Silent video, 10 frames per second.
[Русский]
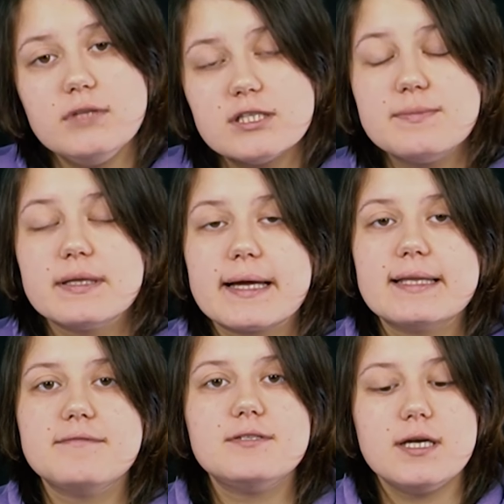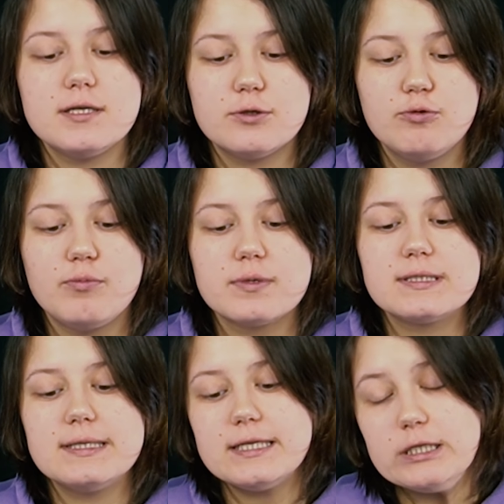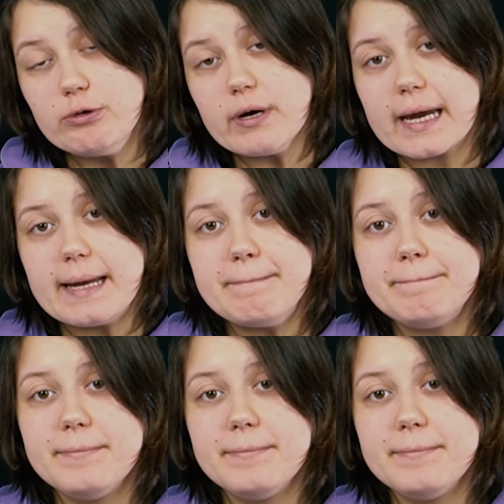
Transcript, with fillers: несмотря на все эти домыслы и теории,